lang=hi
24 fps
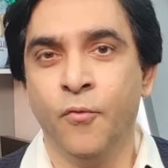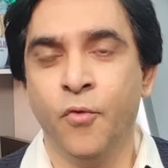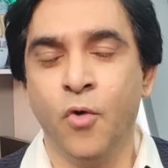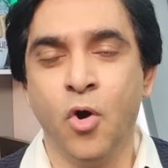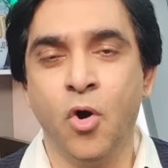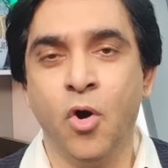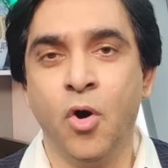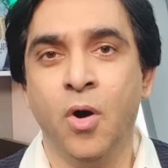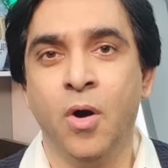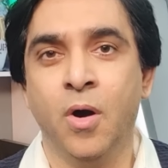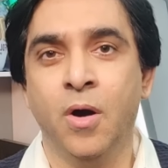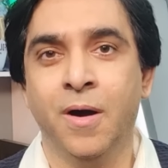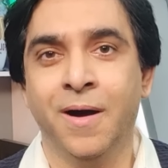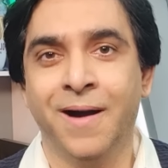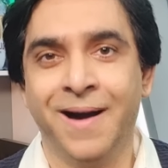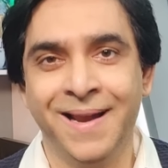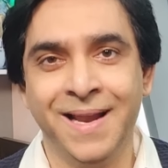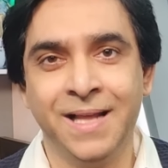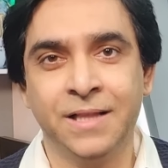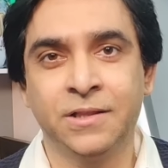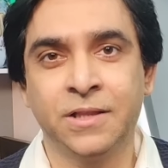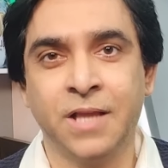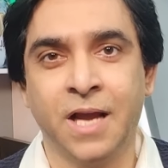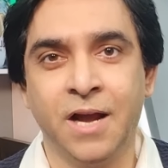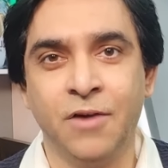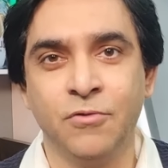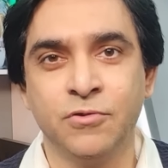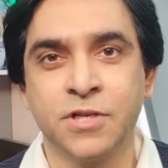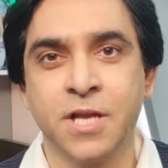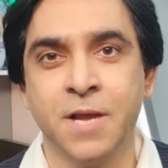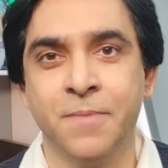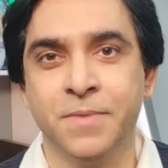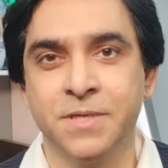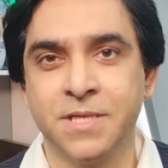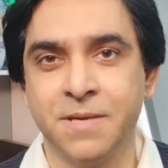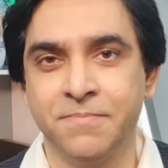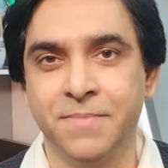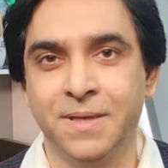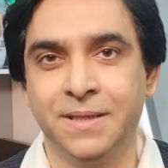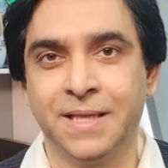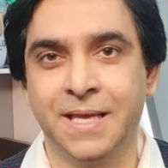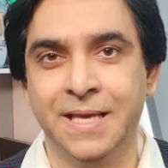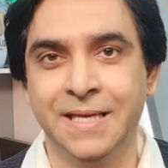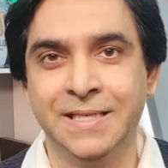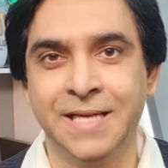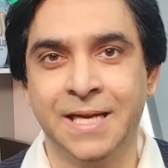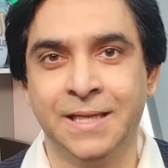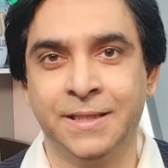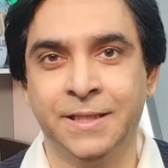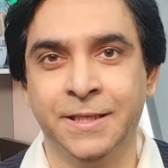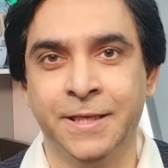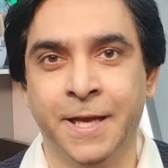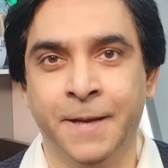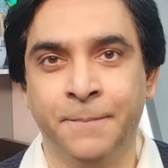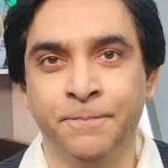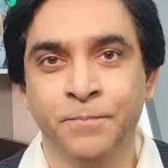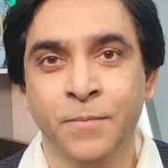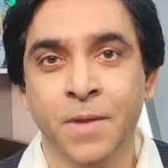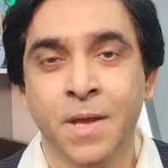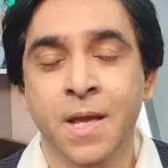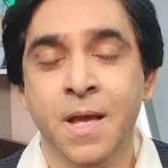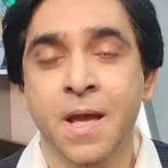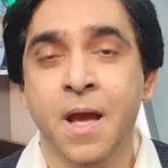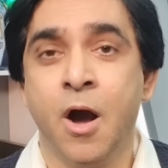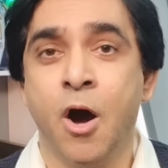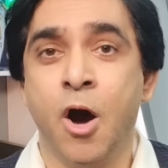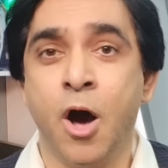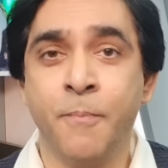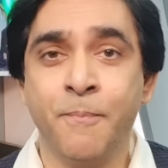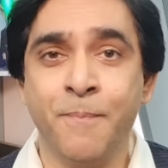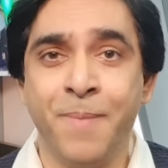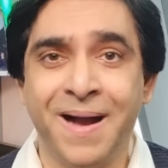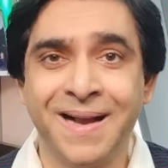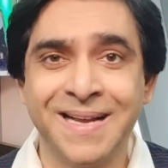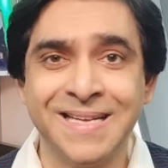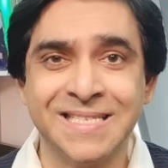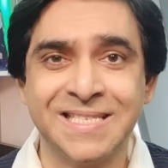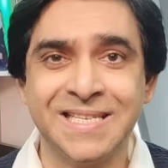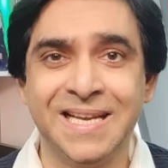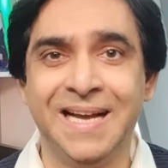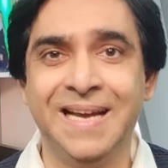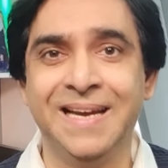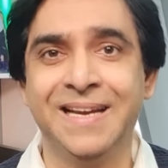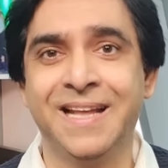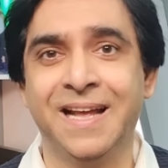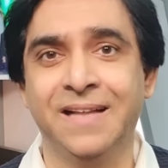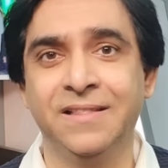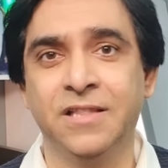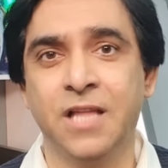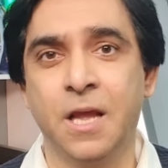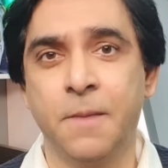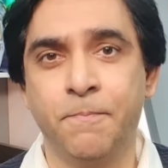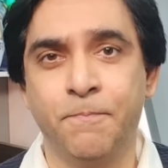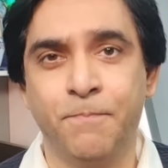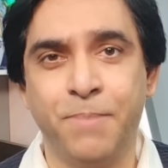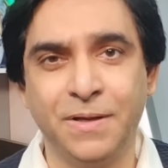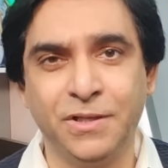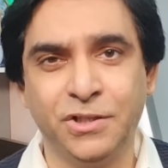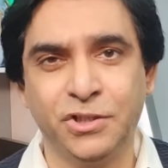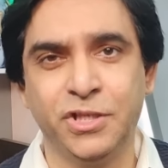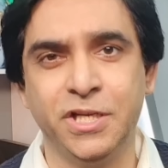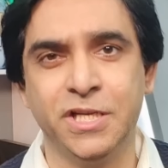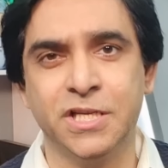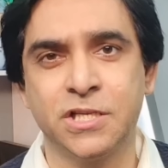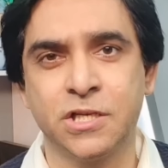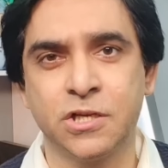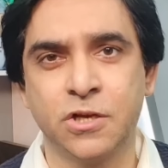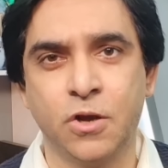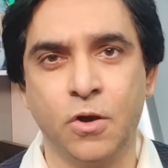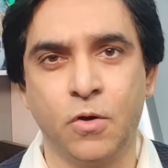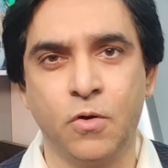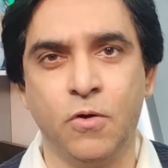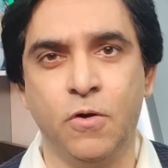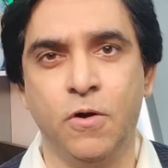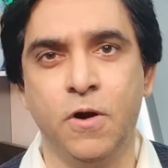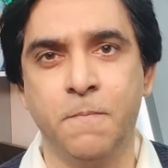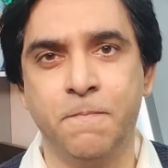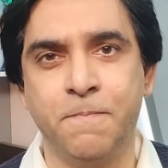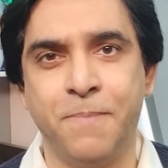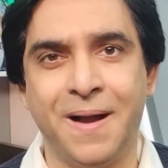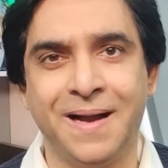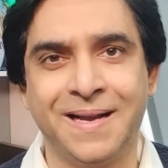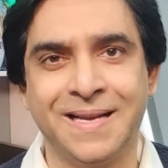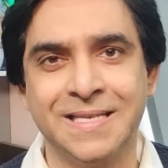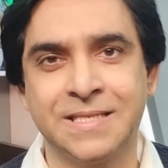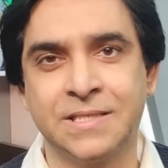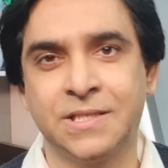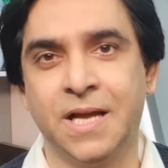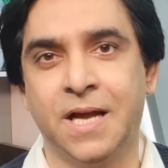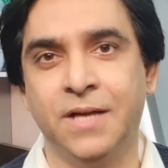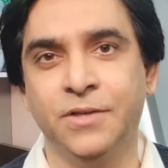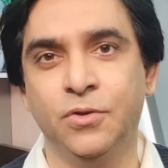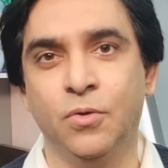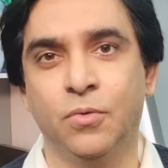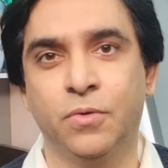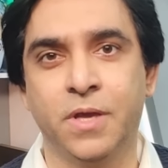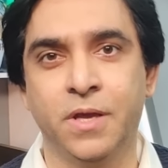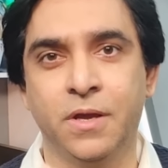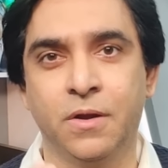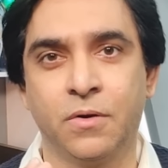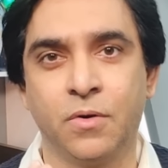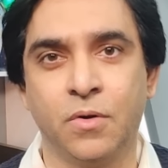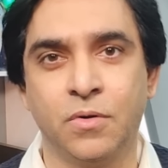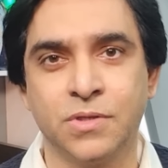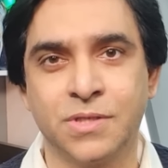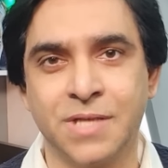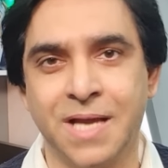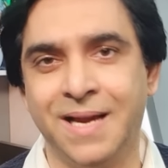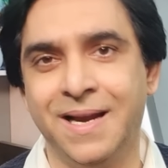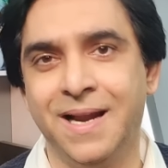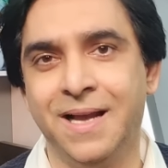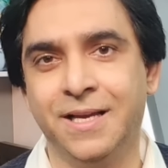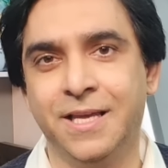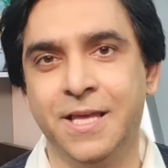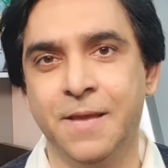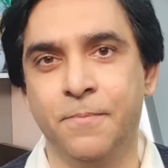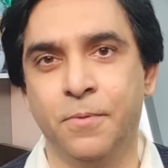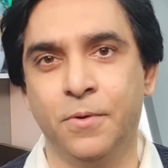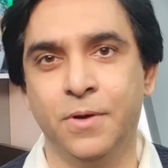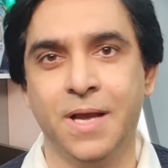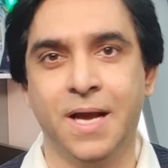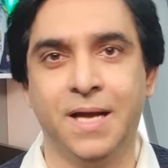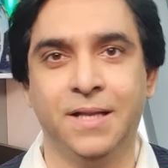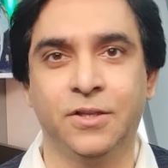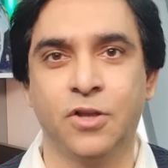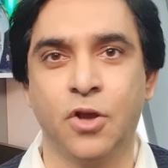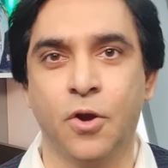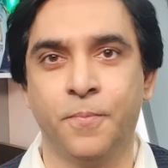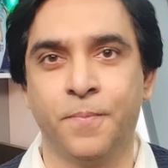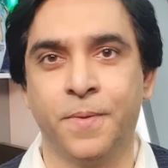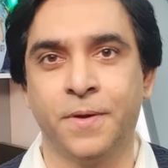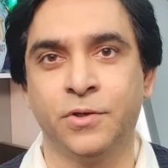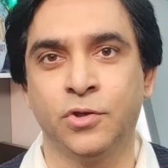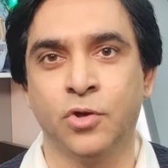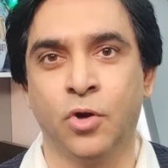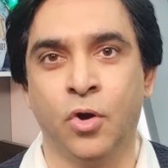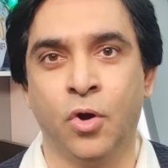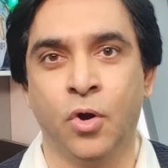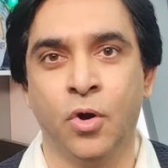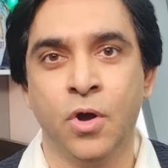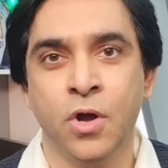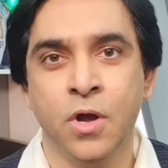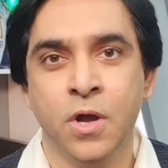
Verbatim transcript: वो गलत था उसकी मजम्मत की जाती है और पाकिस्तान के अंदर 25 करोड़ पाकिस्तानियों की रोजाना की बुनियाद के ऊपर जो